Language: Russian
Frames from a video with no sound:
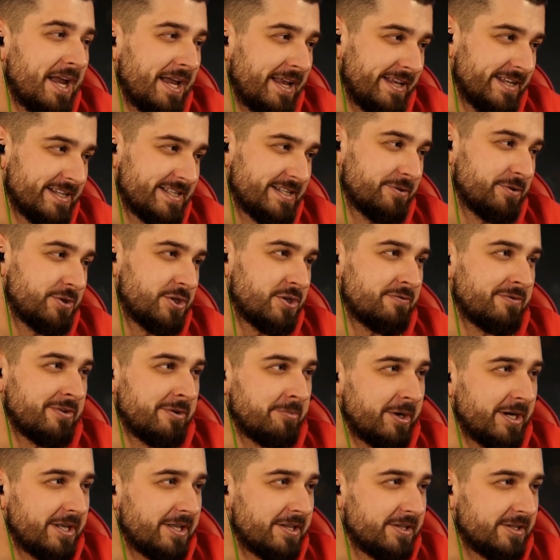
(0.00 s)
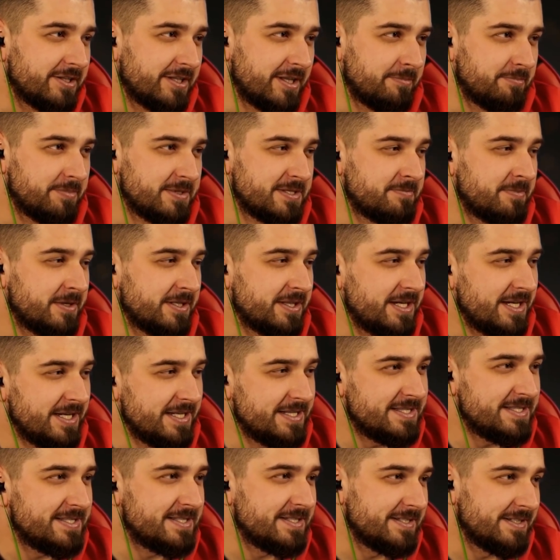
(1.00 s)
если очень внимательно там
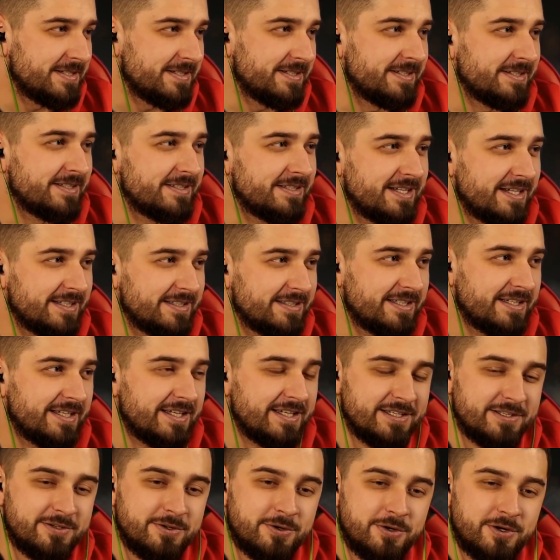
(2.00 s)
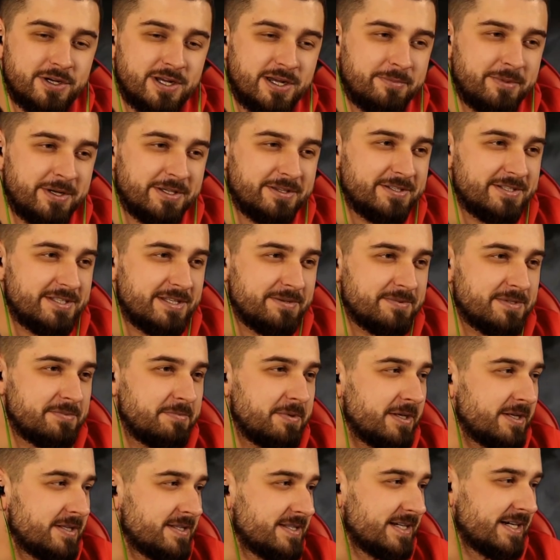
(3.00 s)
посмотреть, э, когда игрок команды Team
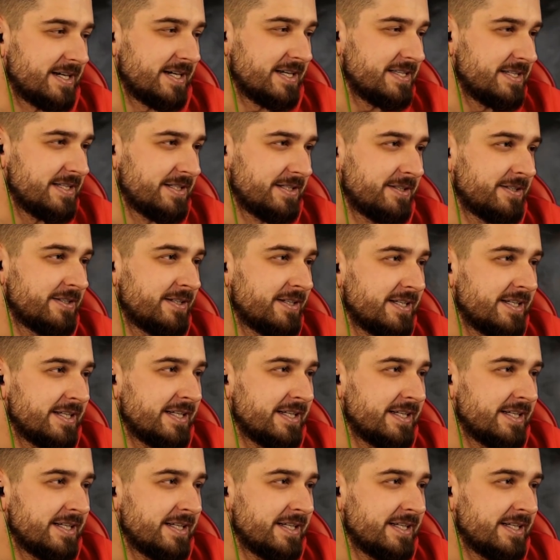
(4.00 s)
Spirit заходил,